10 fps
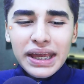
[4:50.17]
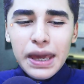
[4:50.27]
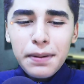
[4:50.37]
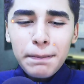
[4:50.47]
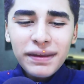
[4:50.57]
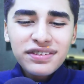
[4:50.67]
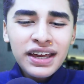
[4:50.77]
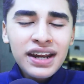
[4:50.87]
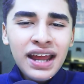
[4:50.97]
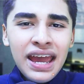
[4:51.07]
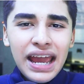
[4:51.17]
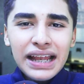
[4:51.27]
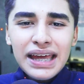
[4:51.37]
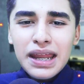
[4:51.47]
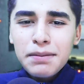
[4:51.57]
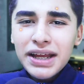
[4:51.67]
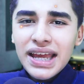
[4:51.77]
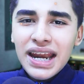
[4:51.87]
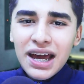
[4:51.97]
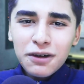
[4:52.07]
qué va a pasar el día de
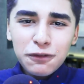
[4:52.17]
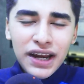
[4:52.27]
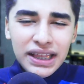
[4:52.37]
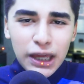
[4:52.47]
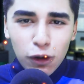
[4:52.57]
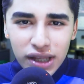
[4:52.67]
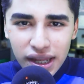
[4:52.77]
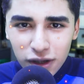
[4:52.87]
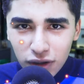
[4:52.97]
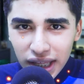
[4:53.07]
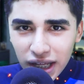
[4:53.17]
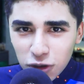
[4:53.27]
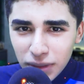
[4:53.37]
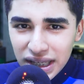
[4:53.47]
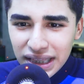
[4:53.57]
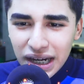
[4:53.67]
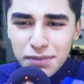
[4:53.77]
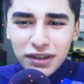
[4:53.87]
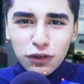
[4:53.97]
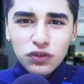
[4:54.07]
mañana. Fanático, el día de hoy deja tu manita arriba,
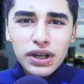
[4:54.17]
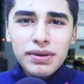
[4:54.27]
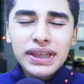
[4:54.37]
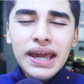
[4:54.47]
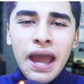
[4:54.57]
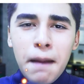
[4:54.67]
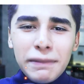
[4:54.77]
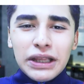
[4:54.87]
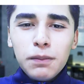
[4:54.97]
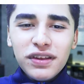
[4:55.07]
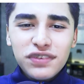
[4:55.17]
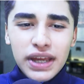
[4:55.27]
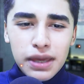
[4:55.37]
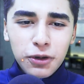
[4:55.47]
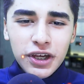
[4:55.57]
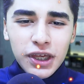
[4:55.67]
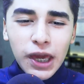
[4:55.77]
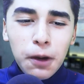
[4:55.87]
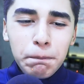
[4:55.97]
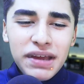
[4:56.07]
suscríbete. Mi nombre es Tricky Boy. ¿Qué
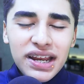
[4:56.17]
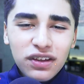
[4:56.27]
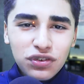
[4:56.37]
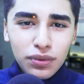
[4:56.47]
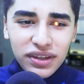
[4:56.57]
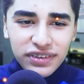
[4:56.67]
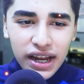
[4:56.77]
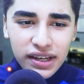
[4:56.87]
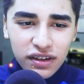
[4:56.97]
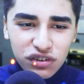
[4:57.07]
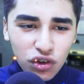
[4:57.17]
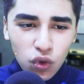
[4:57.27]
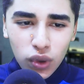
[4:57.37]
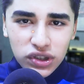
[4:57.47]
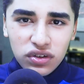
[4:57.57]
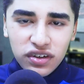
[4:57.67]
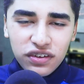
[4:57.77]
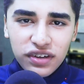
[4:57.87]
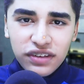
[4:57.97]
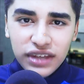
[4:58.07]
opinas sobre esta alineación un
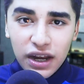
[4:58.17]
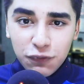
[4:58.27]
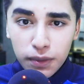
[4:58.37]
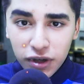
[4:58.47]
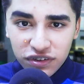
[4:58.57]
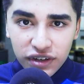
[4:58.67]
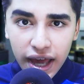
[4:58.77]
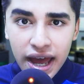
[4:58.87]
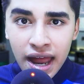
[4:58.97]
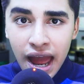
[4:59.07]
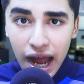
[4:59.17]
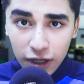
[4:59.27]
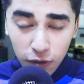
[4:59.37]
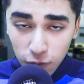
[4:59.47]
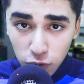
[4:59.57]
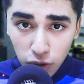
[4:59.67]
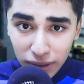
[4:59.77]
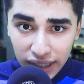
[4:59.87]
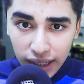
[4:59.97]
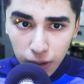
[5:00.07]
4-3-3 que favorecerá al conjunto
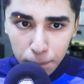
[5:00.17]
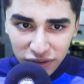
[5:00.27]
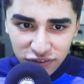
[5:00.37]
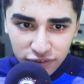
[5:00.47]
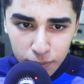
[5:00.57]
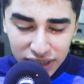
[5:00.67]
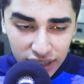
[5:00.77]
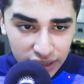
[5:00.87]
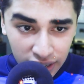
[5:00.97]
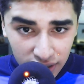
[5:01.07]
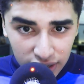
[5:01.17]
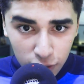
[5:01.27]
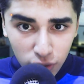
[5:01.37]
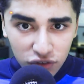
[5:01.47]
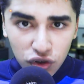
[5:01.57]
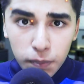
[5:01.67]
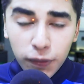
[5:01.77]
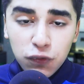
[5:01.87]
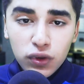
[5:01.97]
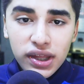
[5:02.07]
mexicano precisamente en tener triangulación,
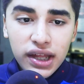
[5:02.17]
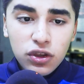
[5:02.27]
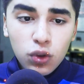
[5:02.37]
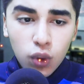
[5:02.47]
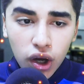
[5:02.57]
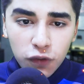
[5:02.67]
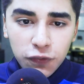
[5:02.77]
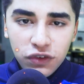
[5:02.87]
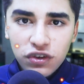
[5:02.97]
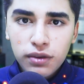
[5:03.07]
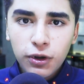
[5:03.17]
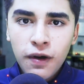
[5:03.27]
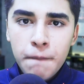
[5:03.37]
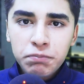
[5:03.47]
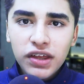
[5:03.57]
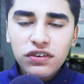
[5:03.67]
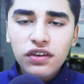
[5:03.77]
profundidad y un juego ofensivo, que es el